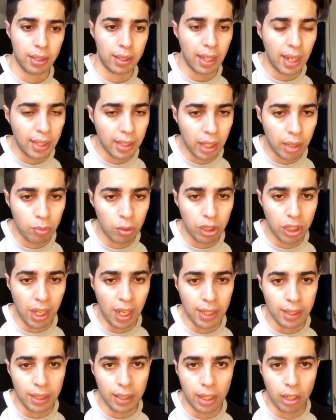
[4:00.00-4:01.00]
طرا داك المشكل
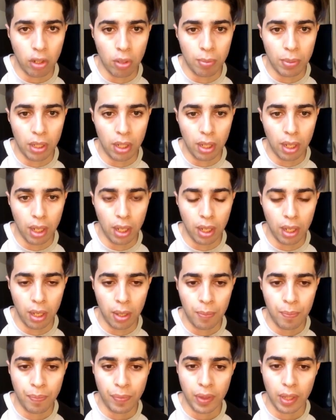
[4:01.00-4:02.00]
حطيت لكم
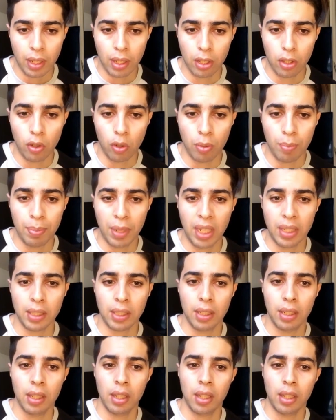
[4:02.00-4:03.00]
الجروبات
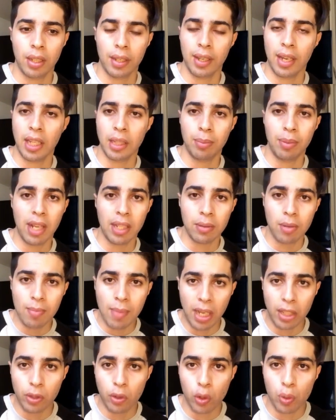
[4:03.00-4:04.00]
ناض بنادم
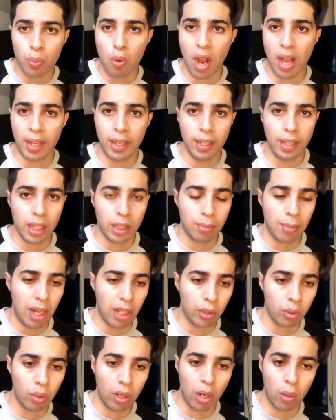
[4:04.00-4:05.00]
ما عندوش مؤهلات ما
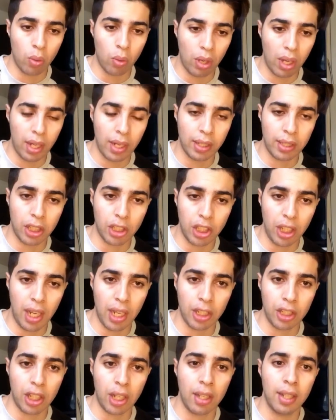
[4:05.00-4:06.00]
عنده لا لغه لا حتى شي
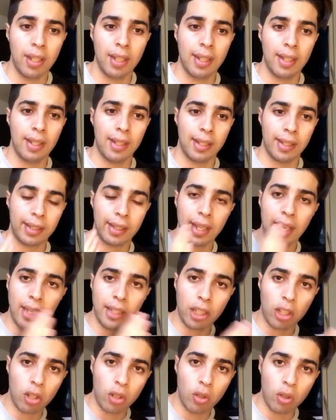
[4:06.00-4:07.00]
حاجه طلع
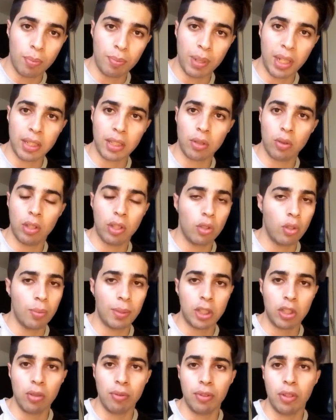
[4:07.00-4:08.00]
هذيك الجروبات وهاد
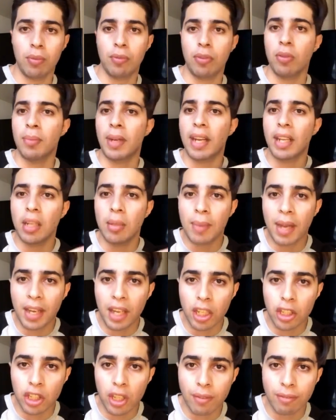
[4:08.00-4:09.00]
الجروبات شنو فيهم فيهم غير لي
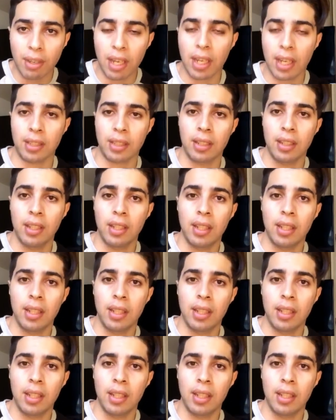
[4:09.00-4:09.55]
ماناجر فقط